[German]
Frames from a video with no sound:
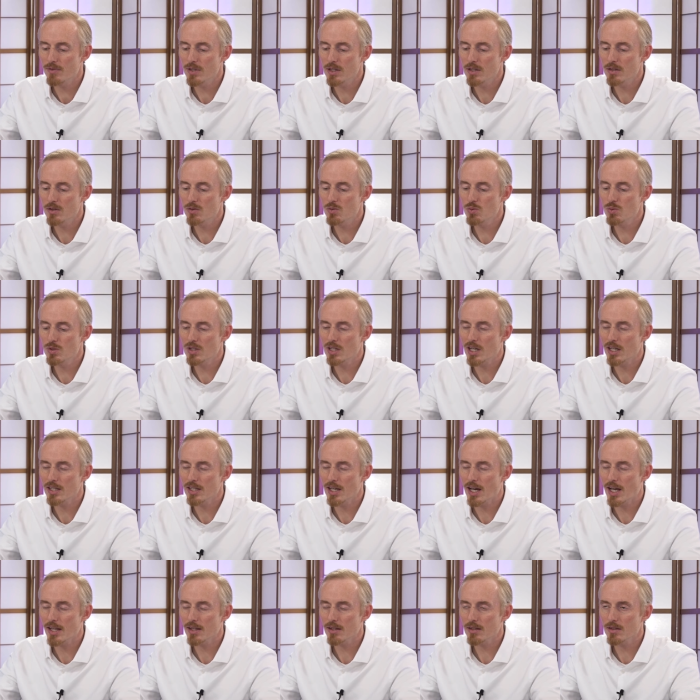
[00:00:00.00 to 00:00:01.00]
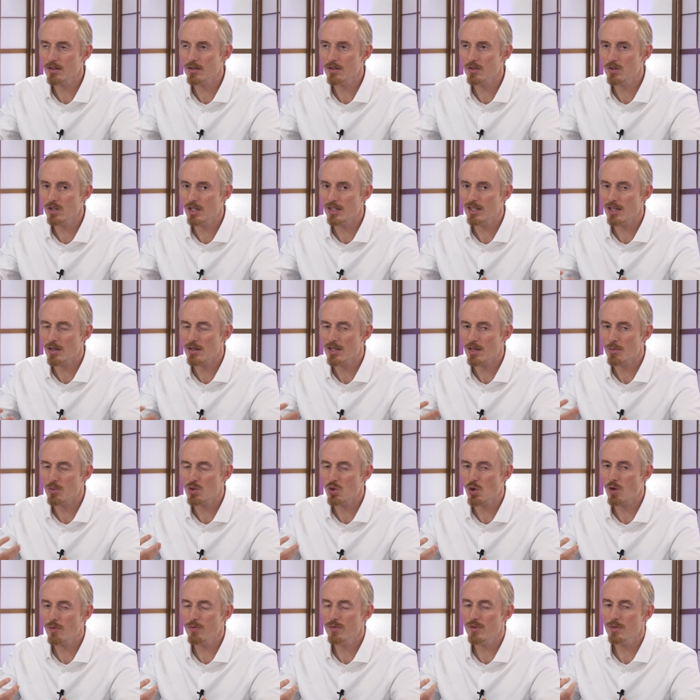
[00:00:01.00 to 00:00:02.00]
wie gut kann der andere oder der, der
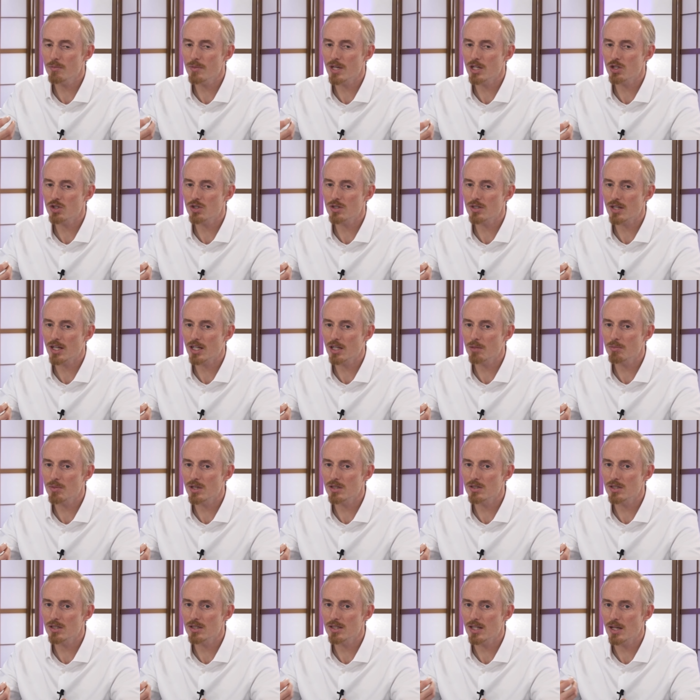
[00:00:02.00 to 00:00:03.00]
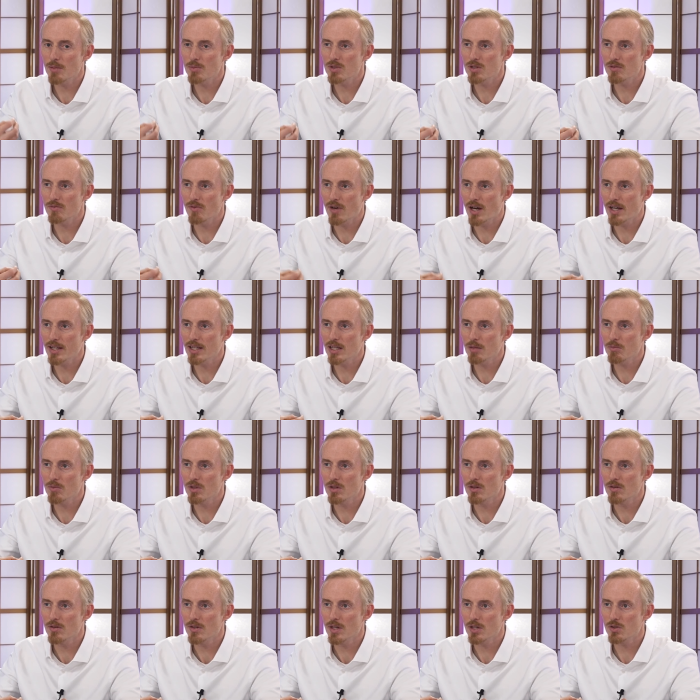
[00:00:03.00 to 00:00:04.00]
betroffene Mensch, sage ich mal, sich selbst
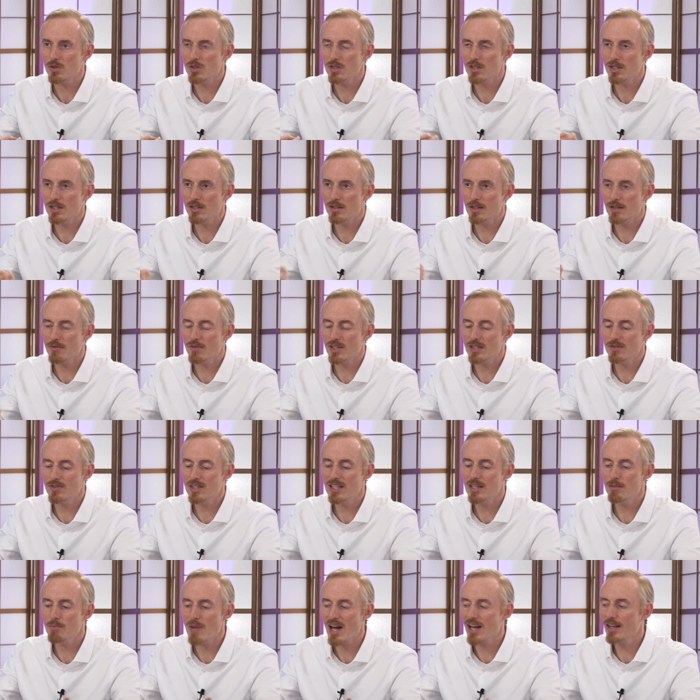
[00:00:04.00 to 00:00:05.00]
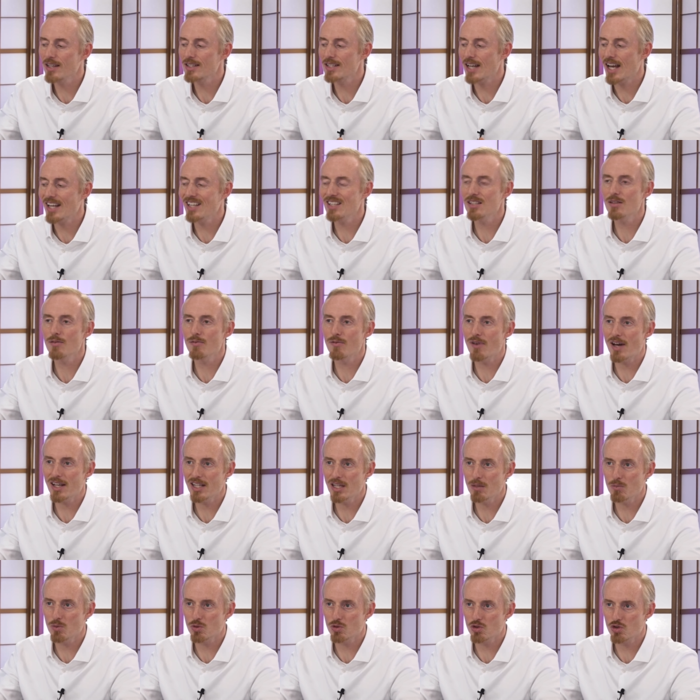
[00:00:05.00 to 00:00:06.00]
wahrnehmen. Also es, was wir hier machen, ist eigentlich eine
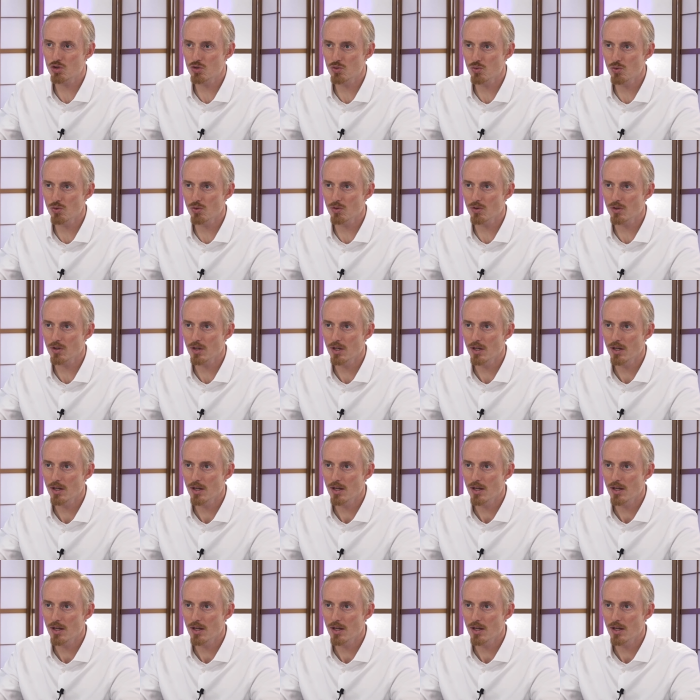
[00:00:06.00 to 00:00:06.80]
Wahrnehmungsschulung.